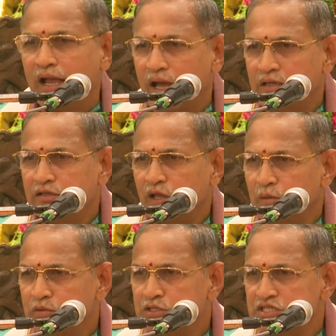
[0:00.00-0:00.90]
కానీ
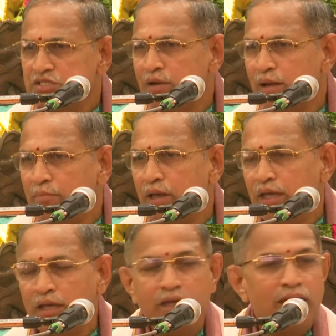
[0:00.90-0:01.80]
తలుపు తీసి మా
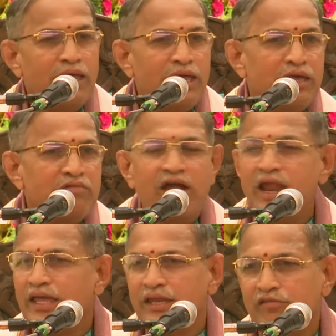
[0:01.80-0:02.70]
అబ్బాయి
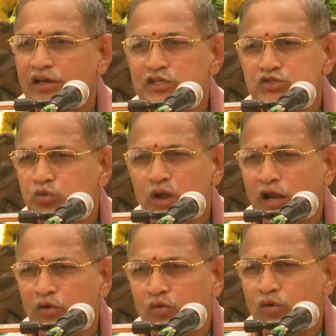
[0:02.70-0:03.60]
ఇవాళ ఆయన ఎవరిని
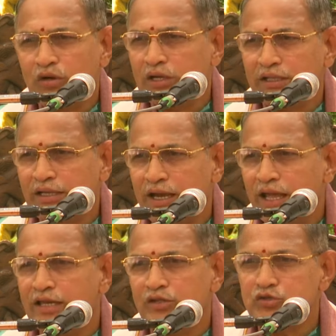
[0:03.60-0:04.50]
చూడాలనుకోవట్లేదండి
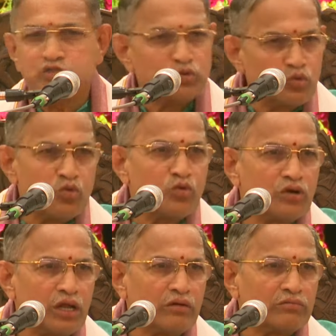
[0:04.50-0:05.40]
ఆయన ఏదో
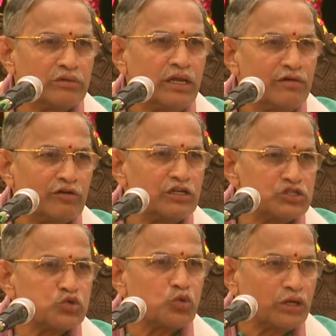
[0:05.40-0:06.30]
చదువుకుంటున్నారు నేను
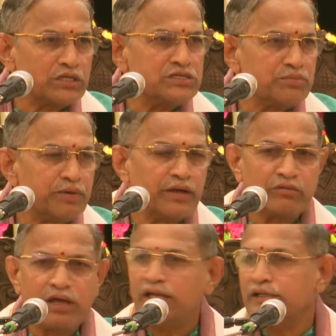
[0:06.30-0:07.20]
ఎవరిని చూడనని
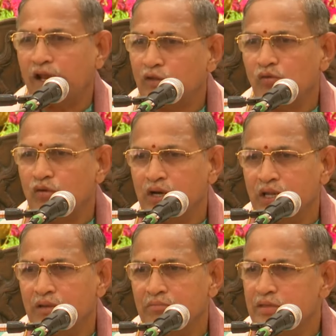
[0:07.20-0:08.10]
చెప్పారు
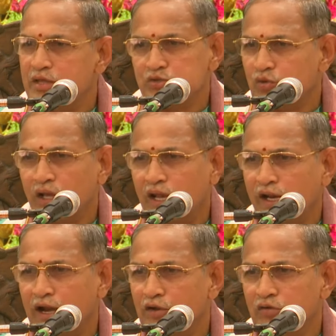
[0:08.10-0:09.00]
అన్నారనుకోండి మీరు
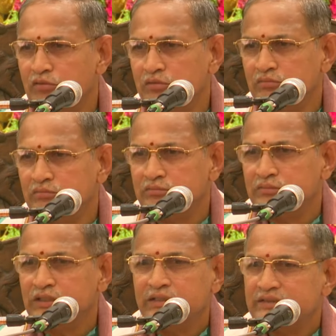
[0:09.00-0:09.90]
చూడగలరా నన్ను
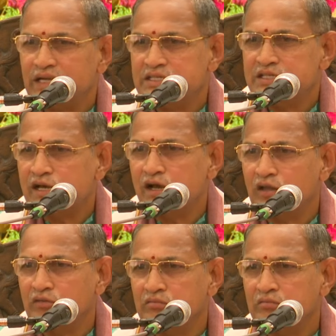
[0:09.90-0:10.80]
సాధ్యం
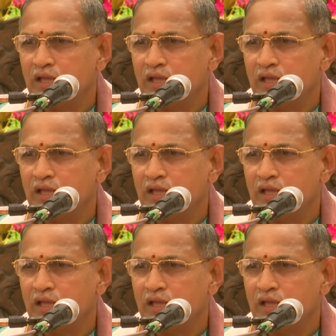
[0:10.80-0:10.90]
కాదు